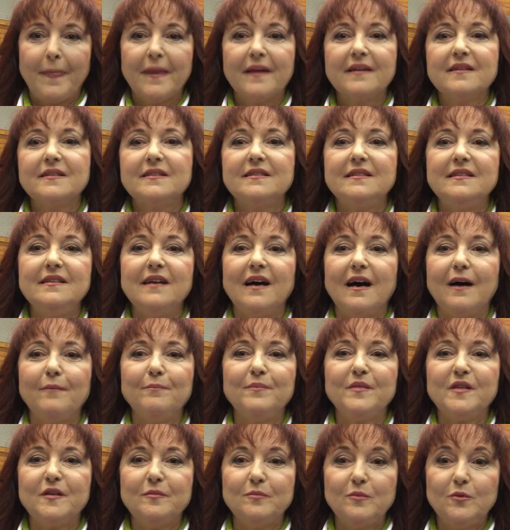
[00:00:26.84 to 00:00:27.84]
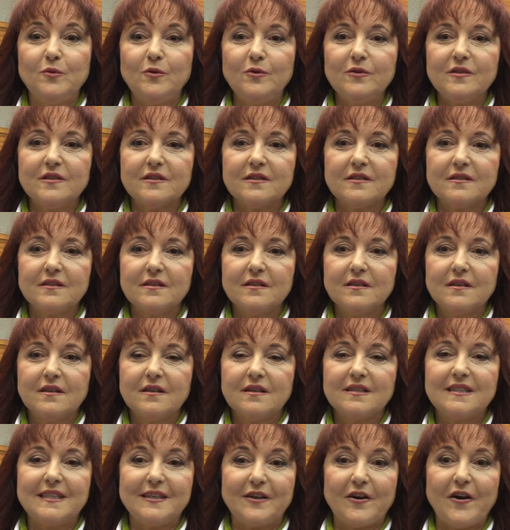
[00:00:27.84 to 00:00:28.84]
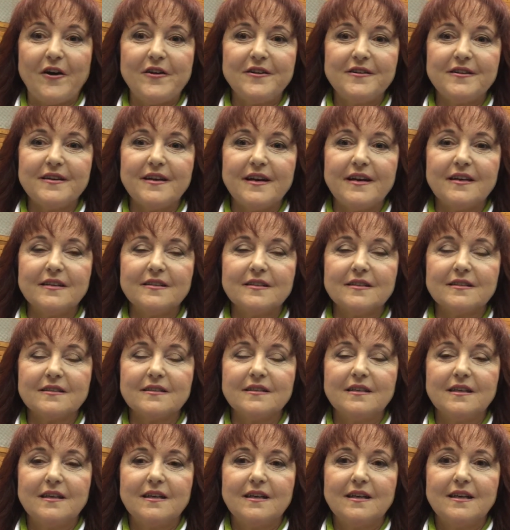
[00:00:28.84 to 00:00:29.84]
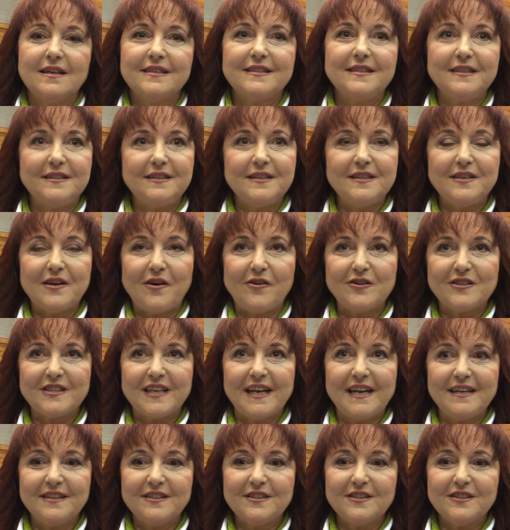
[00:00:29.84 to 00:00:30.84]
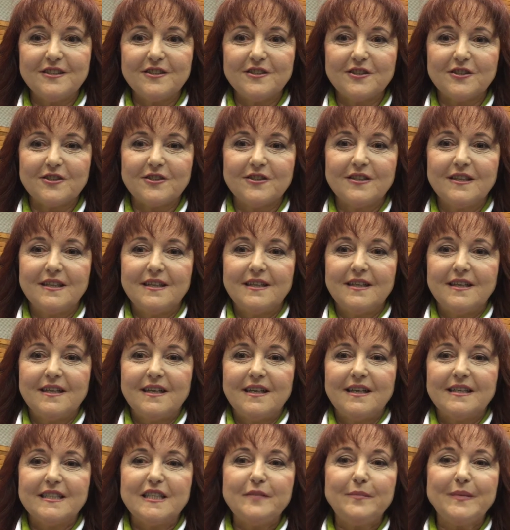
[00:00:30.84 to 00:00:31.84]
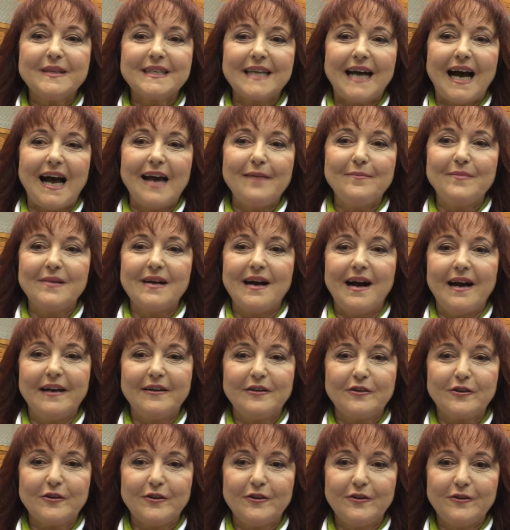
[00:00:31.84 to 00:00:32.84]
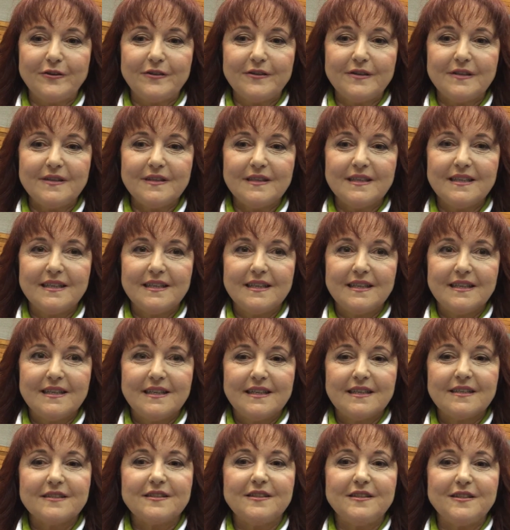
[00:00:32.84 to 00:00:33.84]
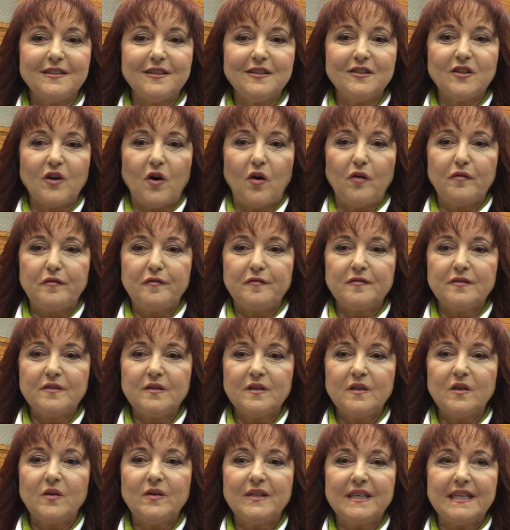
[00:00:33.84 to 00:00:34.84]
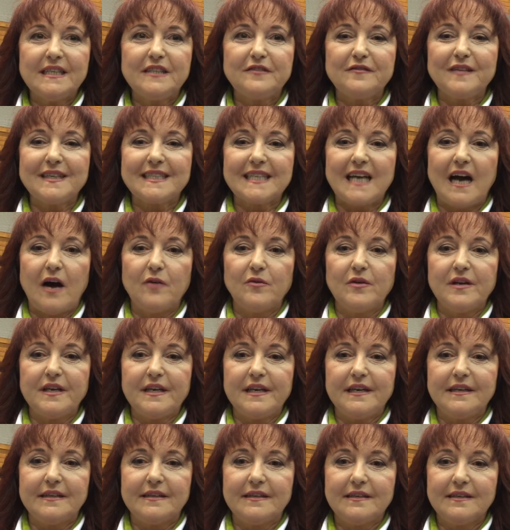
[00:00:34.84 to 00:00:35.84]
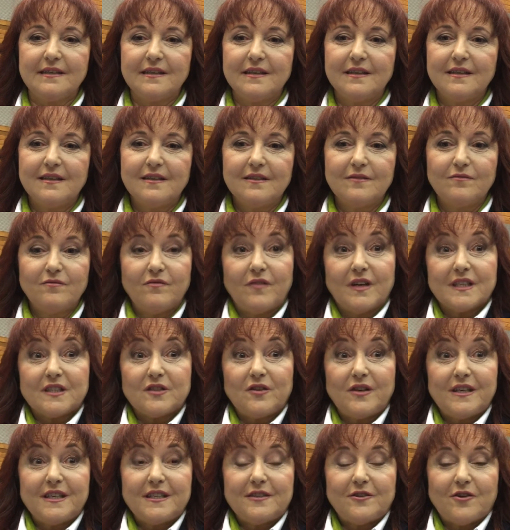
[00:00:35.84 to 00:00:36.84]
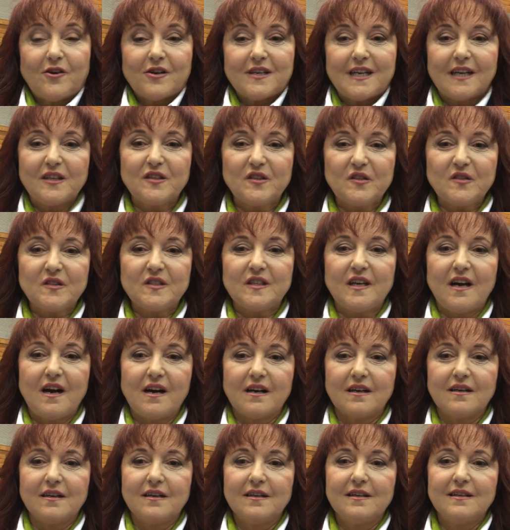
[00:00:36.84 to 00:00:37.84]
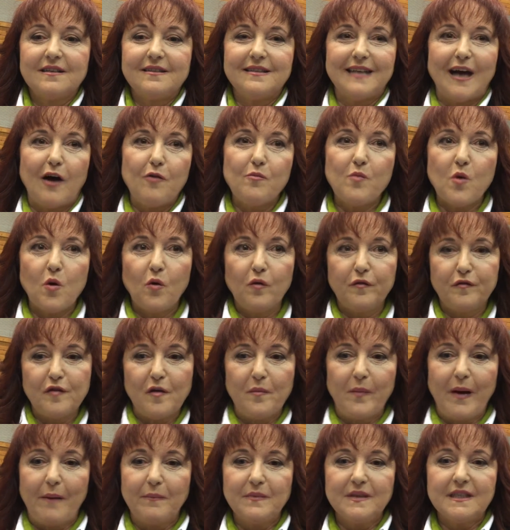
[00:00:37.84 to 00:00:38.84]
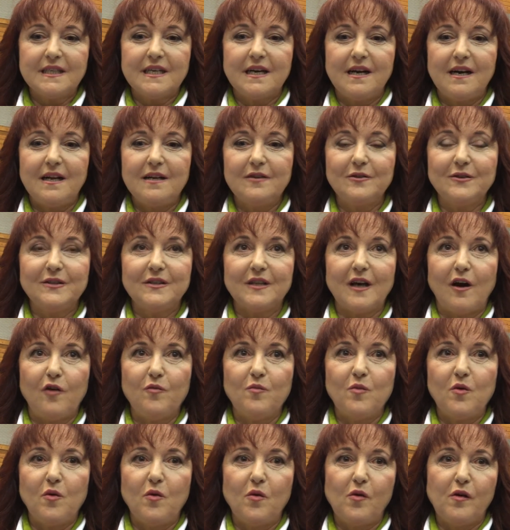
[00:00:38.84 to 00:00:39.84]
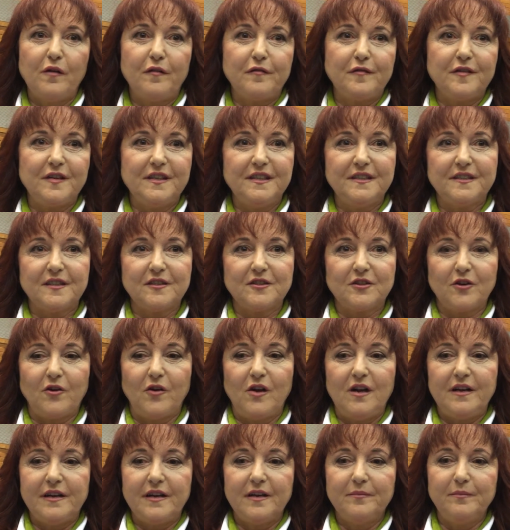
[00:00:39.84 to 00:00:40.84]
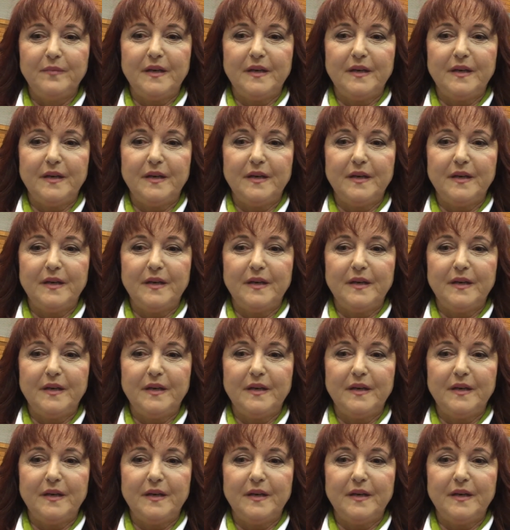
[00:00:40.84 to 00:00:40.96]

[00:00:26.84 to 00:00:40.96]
Sie haben den Mut, sie können es Sie sind authentisch, sie betreiben keinen Klüngel, sie sind offen und ich vertraue ihnen. Was soll ich noch dazu sagen? Daumen hoch für Bamtal und Daumen hoch für diese tollen